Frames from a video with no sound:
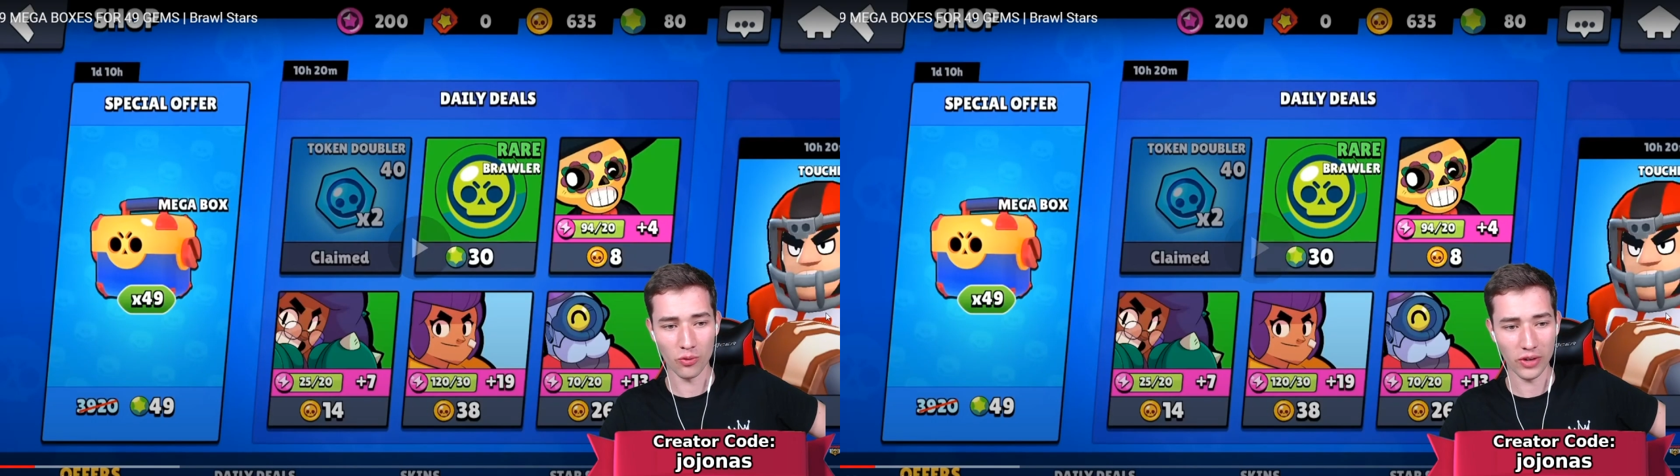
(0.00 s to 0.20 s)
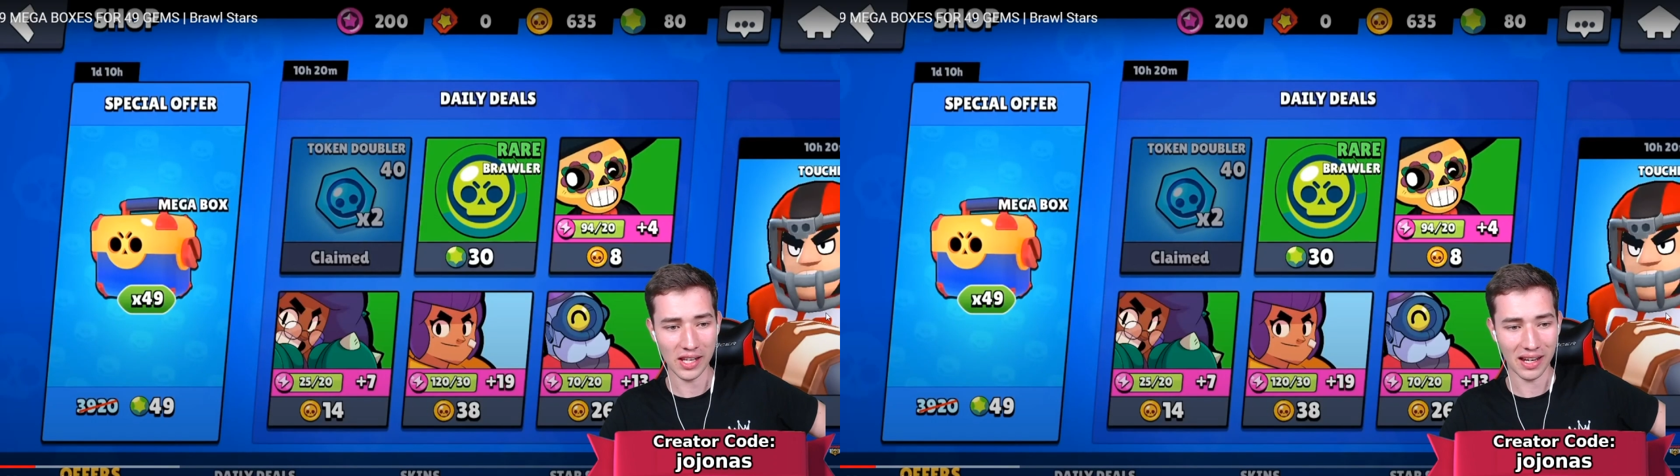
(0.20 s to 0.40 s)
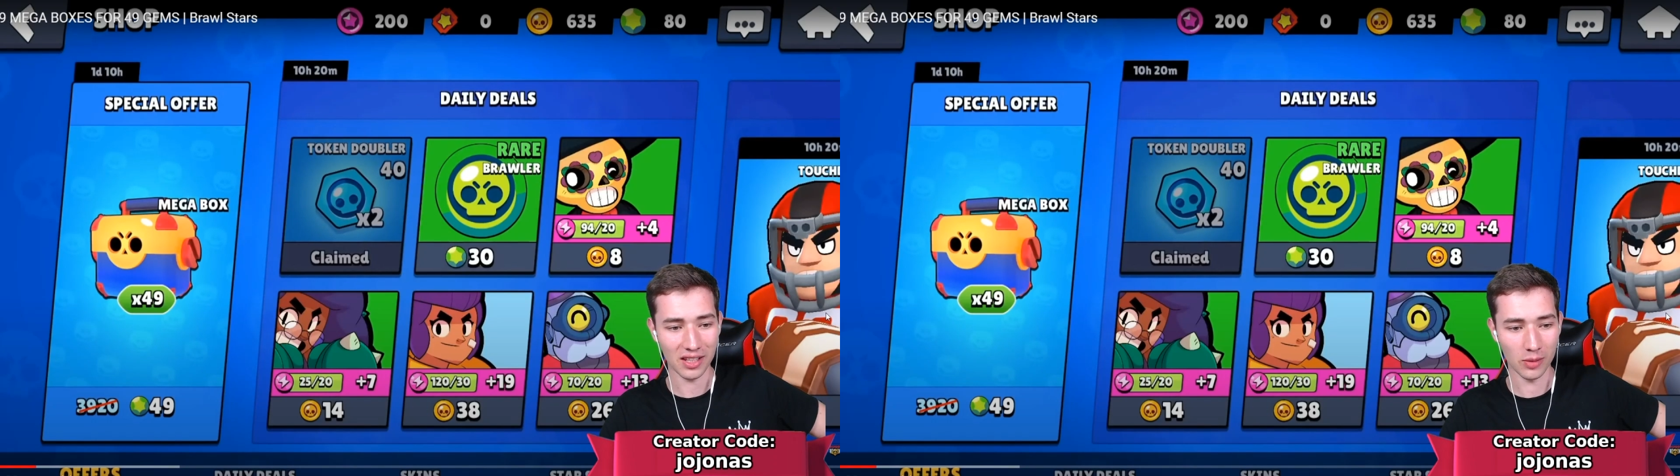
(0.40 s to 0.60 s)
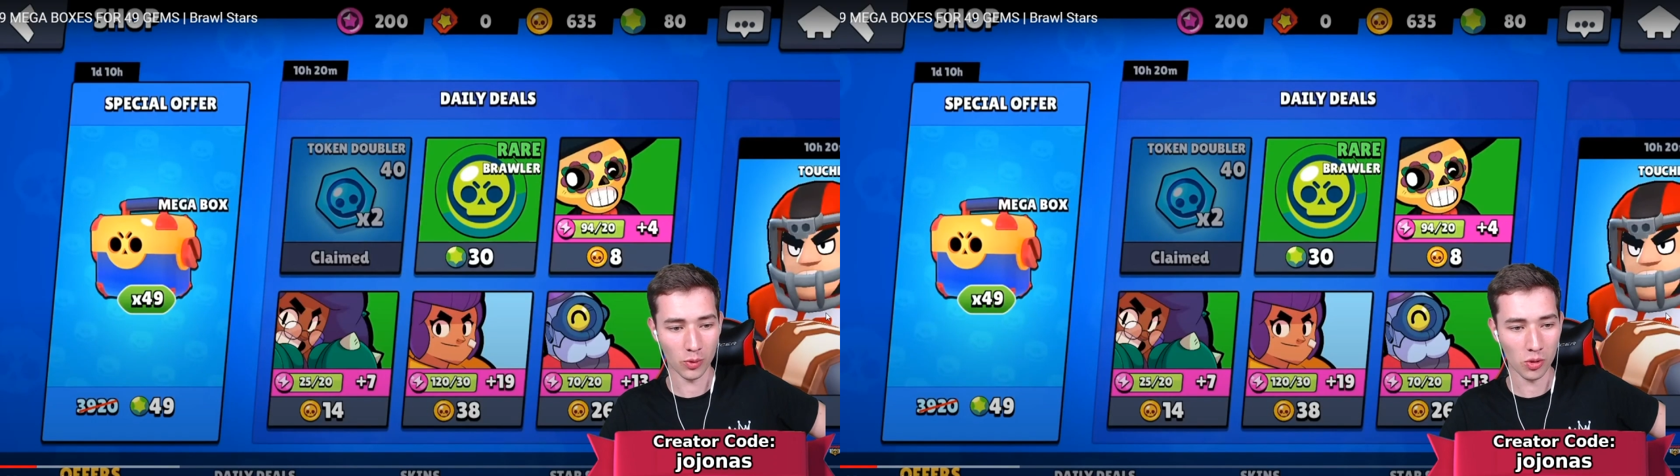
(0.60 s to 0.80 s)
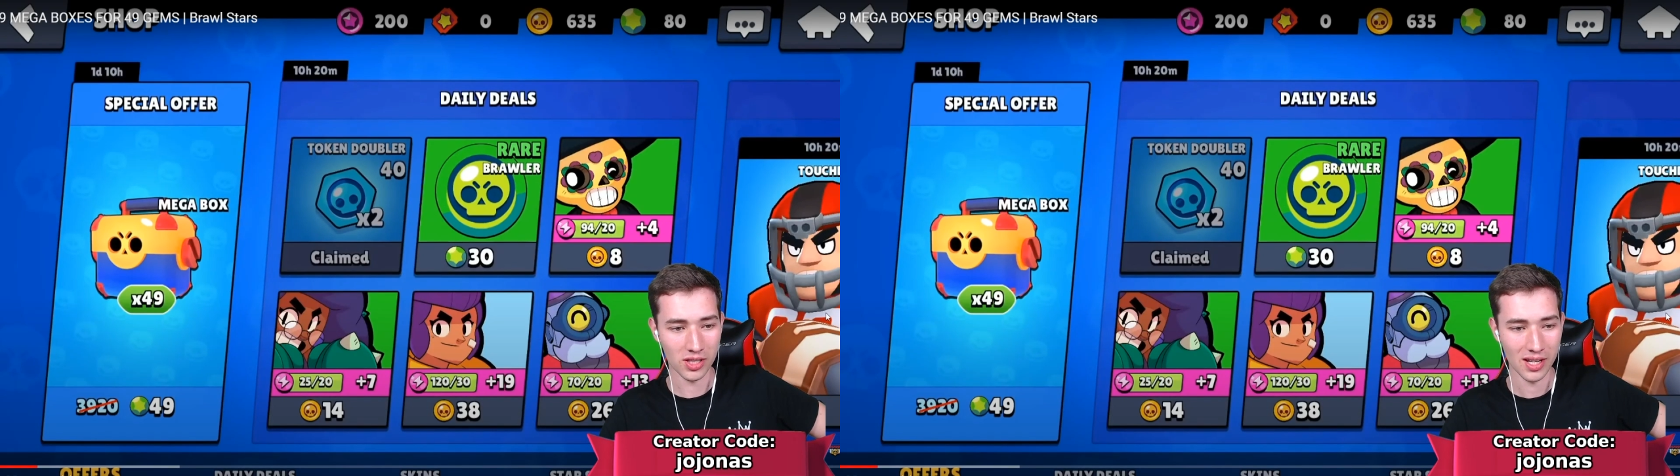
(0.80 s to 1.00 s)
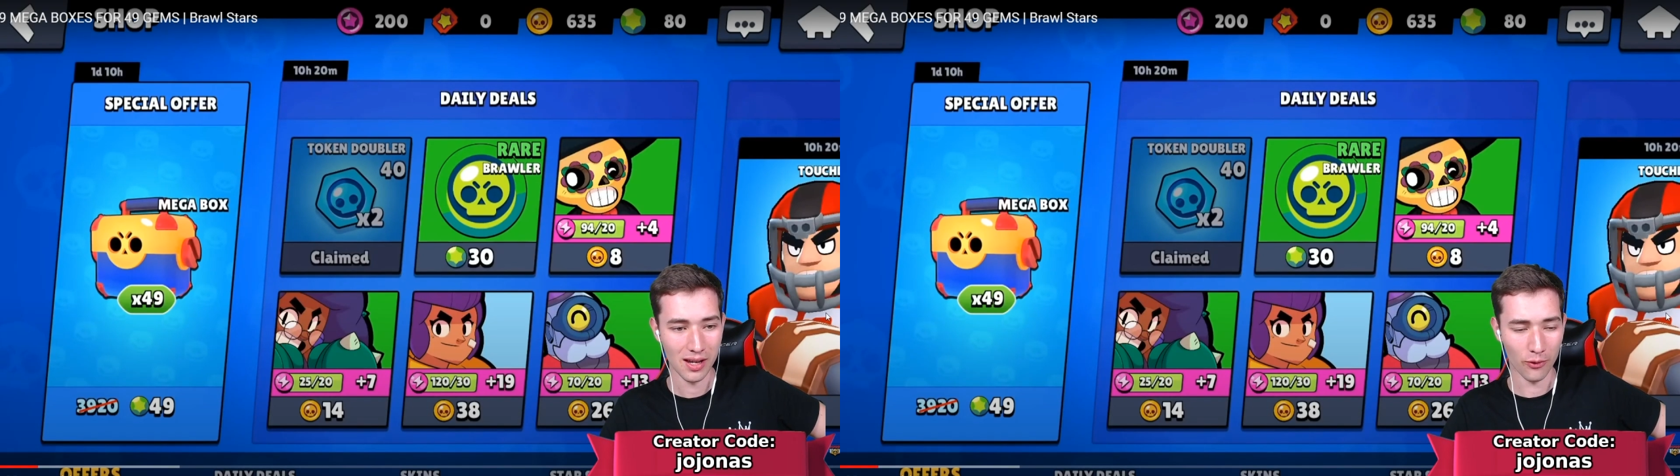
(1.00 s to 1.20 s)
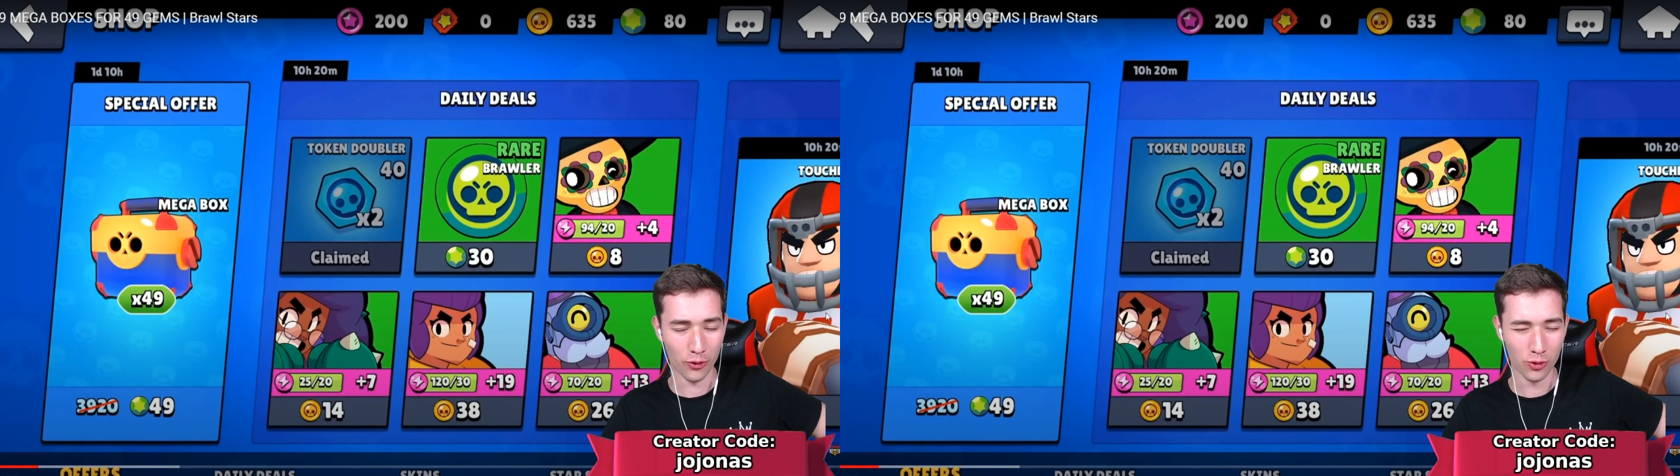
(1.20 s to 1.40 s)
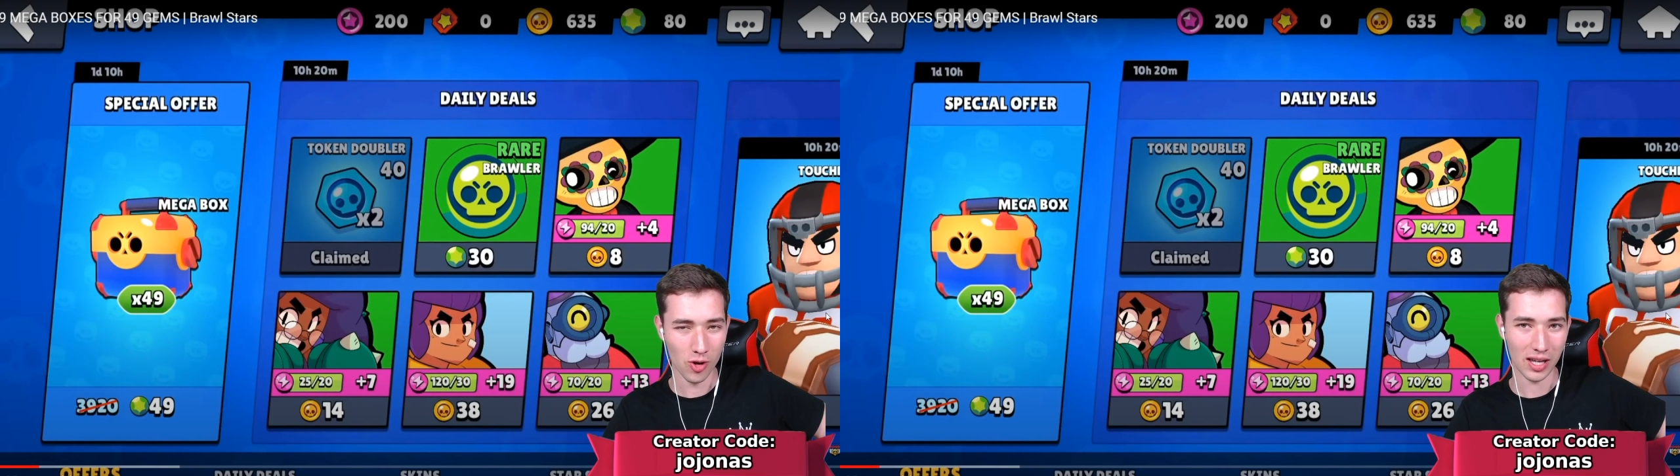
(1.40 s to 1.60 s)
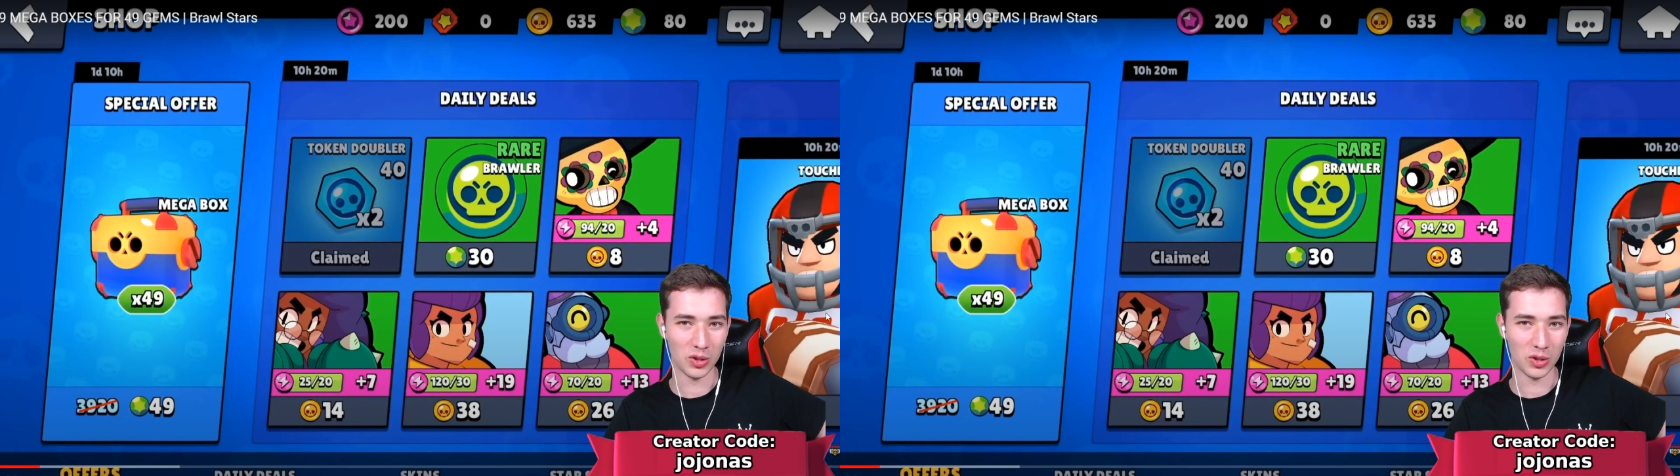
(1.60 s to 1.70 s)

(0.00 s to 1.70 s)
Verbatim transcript: Juwelen-Angebot für